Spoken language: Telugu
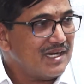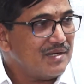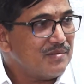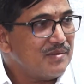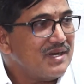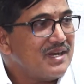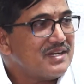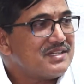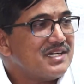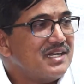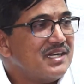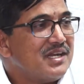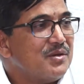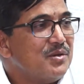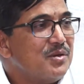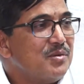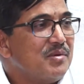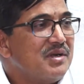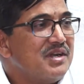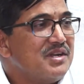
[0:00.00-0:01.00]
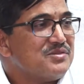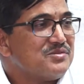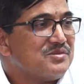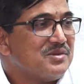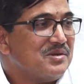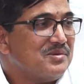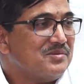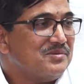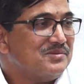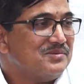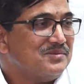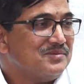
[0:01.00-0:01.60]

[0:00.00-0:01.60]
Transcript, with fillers: ఎనభై లక్షల టన్నులు పండిస్తున్నాం